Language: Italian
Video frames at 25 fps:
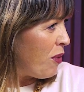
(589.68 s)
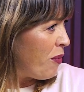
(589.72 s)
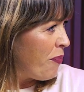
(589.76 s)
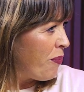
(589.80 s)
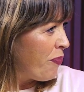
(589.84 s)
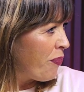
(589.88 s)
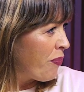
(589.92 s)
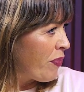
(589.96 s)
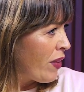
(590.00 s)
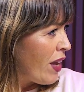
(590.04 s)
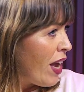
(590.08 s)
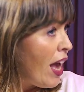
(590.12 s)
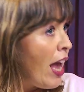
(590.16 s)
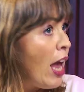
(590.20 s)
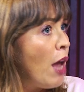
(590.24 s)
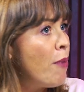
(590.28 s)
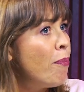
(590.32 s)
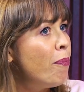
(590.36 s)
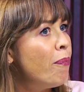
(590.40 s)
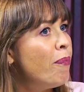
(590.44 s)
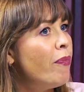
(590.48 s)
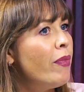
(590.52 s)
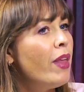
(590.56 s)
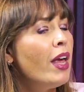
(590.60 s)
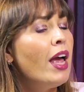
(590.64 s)
Sì, sì, sì, sì è
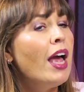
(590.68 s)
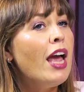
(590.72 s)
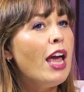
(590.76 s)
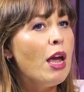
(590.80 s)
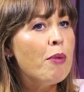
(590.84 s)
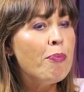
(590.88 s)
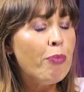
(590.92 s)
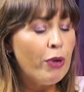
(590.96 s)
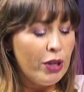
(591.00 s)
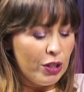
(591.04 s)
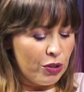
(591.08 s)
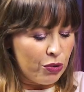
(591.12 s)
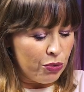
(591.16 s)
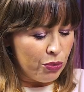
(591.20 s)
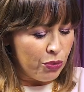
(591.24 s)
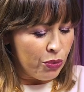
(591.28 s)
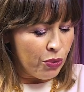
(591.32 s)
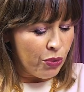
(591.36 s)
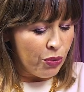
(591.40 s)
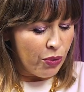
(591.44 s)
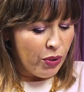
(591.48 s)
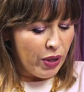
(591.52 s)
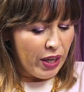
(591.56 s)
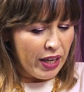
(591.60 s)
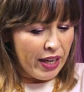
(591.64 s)
vero. E, e poi
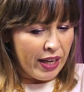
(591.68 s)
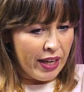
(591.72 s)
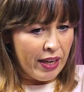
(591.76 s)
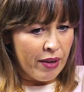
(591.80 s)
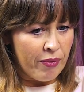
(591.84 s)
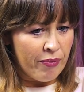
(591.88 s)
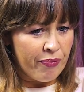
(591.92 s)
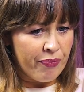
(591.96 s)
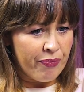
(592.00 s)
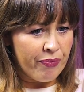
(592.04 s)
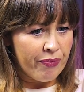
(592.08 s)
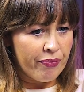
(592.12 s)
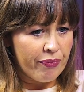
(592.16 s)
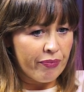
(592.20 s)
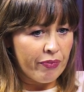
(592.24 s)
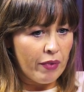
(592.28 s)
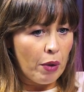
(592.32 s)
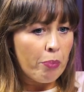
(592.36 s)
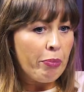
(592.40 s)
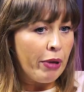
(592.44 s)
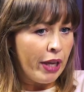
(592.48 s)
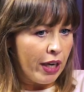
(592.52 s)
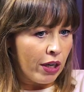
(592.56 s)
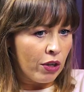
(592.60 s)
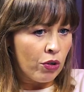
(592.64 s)
tu, ehm,
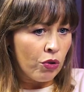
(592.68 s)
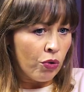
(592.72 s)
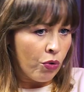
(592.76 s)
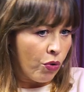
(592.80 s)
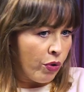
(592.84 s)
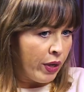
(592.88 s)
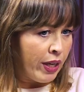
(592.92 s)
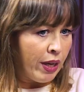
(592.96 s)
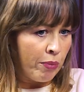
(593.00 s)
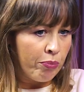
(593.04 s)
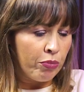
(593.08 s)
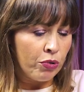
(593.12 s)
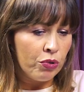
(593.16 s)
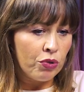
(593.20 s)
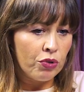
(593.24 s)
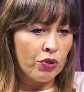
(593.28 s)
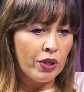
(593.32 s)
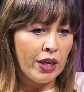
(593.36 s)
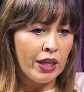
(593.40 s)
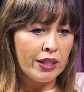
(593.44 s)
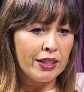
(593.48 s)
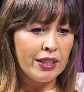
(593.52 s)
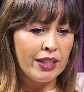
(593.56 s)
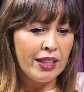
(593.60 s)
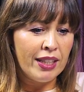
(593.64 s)
per noi appunto
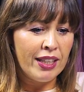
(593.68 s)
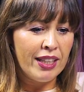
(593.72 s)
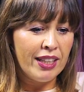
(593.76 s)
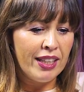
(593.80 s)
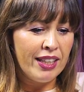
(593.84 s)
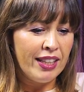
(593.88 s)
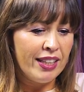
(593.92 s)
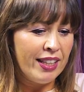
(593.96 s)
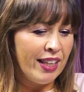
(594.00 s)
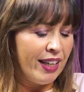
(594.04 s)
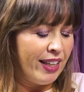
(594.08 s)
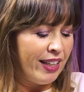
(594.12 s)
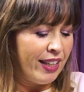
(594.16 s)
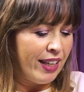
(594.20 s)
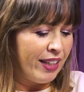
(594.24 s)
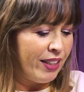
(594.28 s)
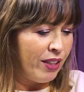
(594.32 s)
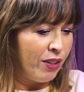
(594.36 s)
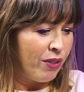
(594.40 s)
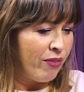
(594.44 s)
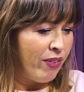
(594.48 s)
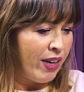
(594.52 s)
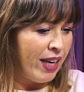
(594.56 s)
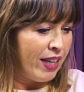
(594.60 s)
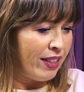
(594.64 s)
nati negli anni
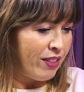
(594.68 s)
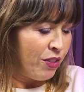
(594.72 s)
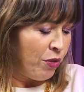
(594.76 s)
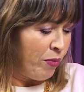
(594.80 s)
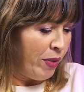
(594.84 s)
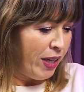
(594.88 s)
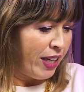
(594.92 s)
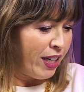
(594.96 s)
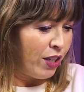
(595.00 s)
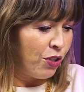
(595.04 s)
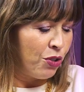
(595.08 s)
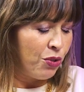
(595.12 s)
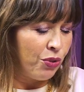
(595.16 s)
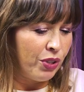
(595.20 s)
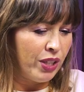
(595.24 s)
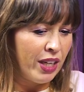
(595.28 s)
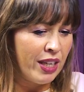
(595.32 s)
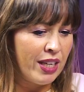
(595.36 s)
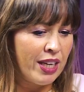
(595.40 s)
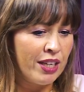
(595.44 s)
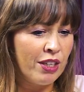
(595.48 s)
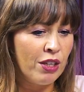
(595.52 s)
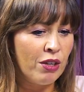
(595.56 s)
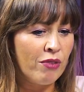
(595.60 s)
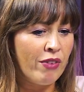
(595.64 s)
90, insomma cresciuti negli
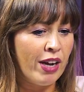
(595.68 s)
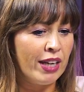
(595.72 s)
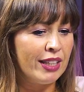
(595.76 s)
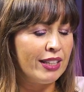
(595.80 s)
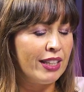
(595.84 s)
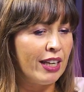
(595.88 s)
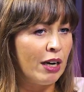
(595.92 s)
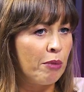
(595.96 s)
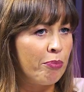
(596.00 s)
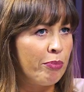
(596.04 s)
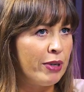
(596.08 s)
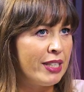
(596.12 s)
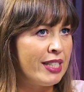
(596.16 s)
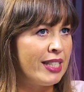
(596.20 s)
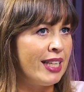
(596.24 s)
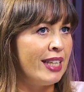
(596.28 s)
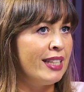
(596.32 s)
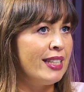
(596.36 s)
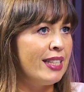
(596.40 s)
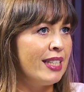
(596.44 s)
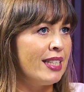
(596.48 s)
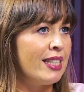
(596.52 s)
anni 90, rappresenti